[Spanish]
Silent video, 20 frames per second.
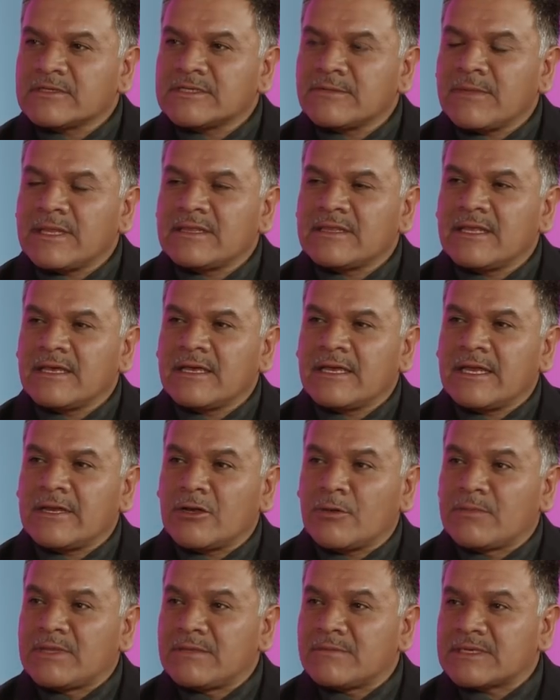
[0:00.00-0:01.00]
se mantenga en
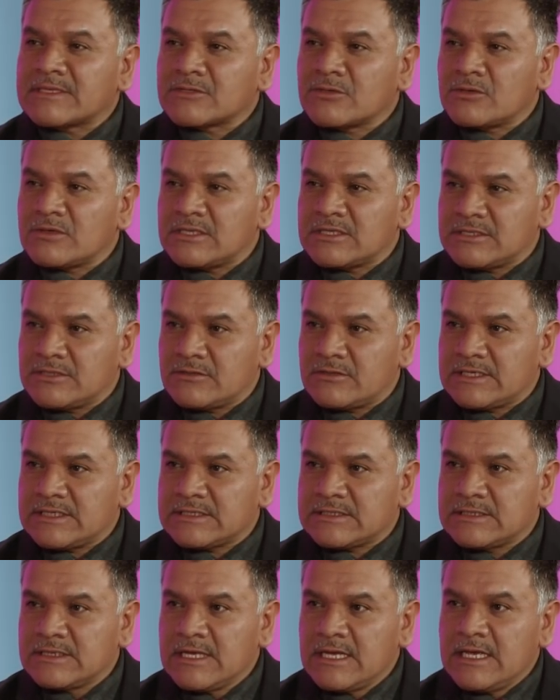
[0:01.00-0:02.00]
óptimas
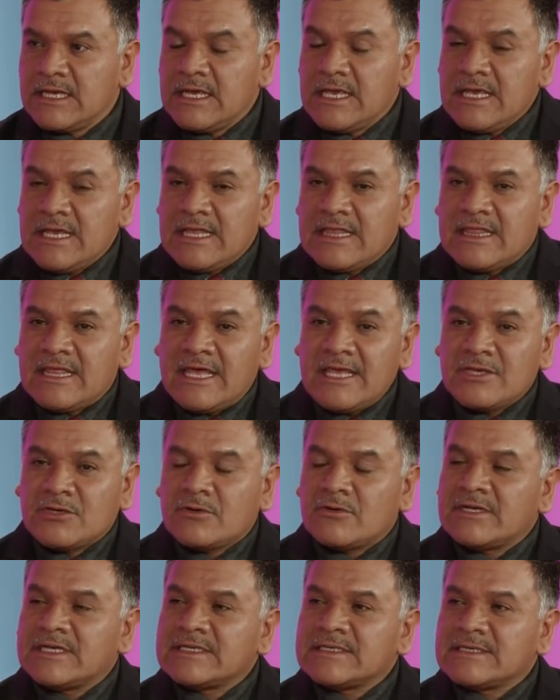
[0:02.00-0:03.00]
condiciones. De
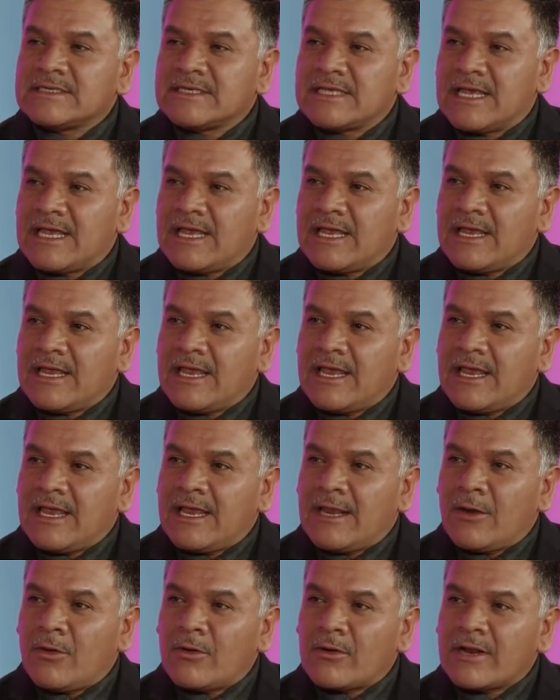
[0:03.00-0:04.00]
hecho, es
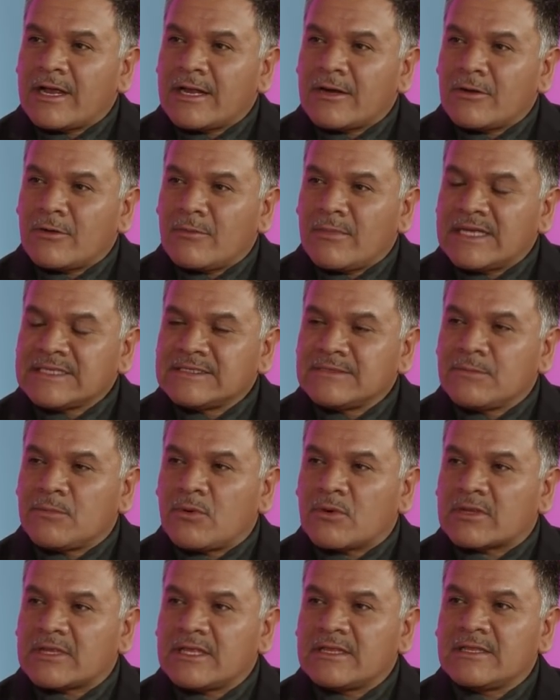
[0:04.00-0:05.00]
el órgano más
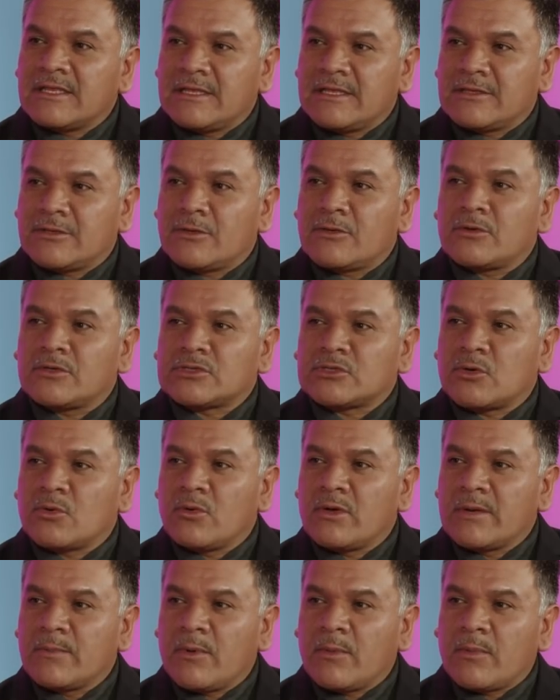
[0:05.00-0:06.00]
importante de todo nuestro
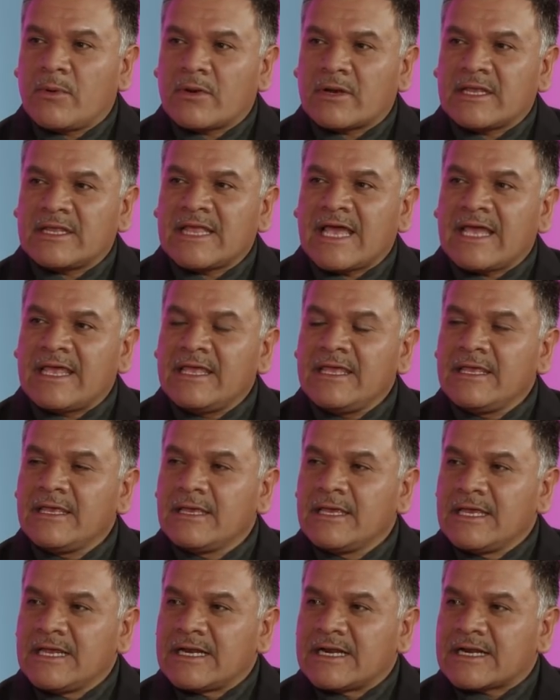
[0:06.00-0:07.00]
cuerpo porque de ahí
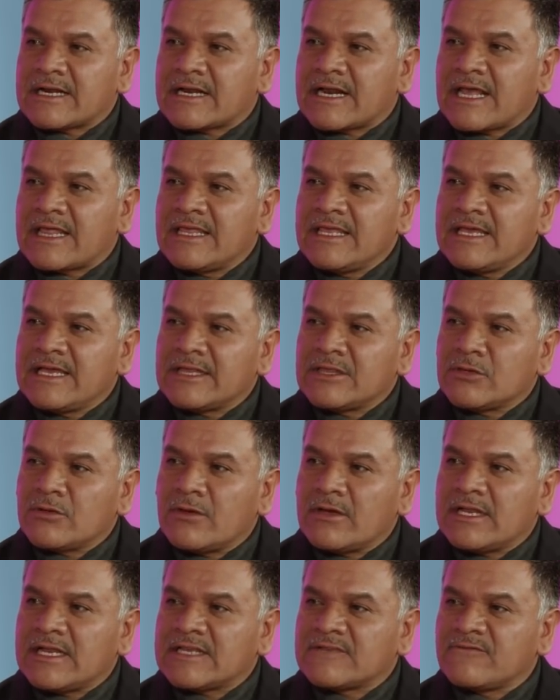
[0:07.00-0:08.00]
radican
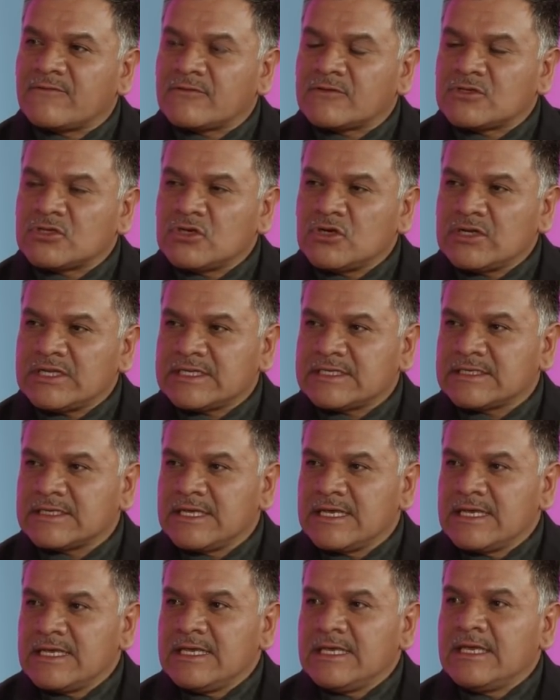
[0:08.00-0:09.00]
todas las funciones
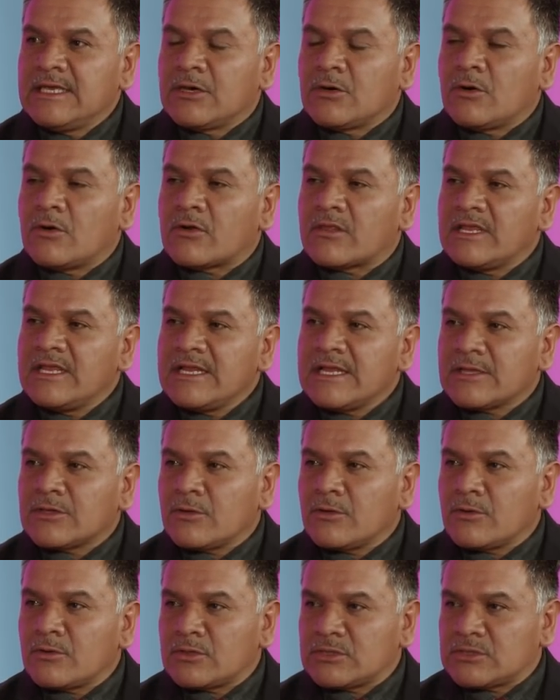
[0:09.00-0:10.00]
y coordina
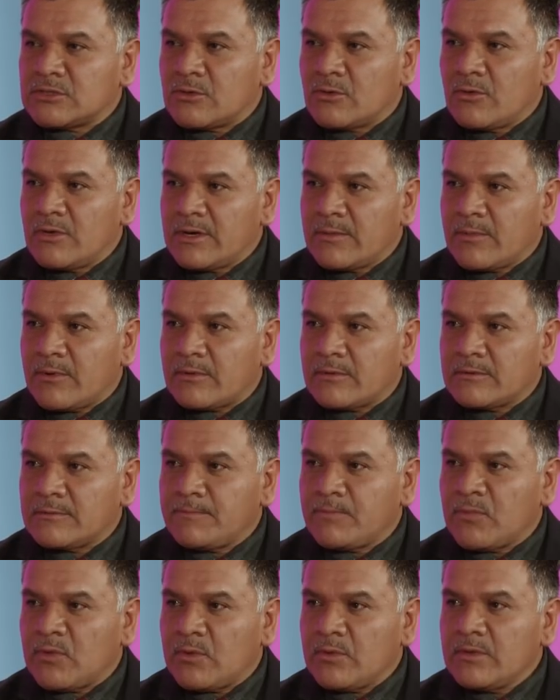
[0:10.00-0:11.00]
todo nuestro cuerpo.
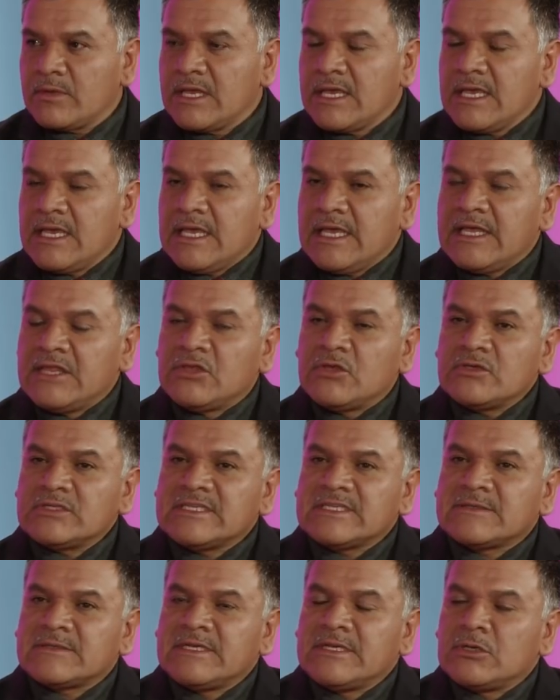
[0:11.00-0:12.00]
¿no?
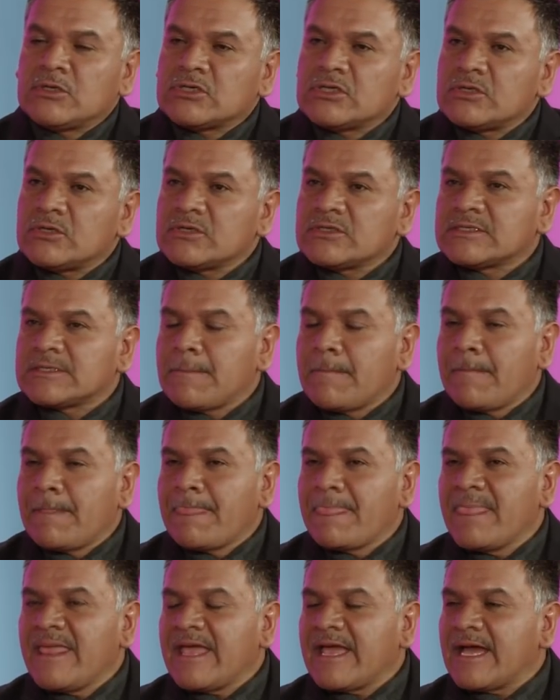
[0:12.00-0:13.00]
Entonces, si nosotros
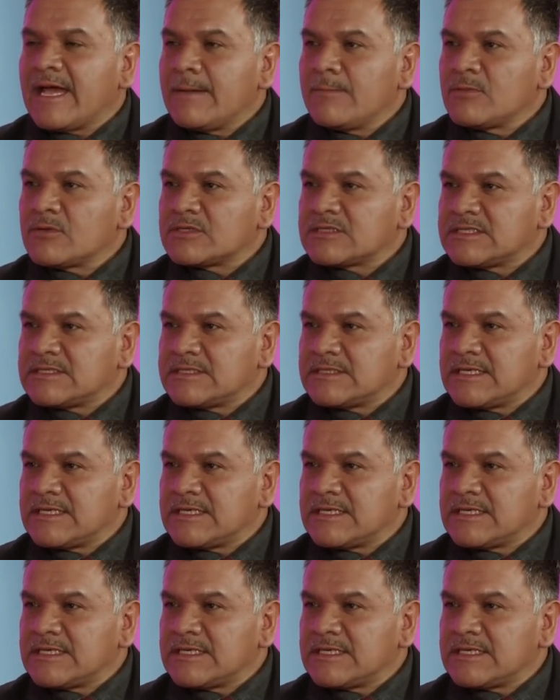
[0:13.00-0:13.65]
dejamos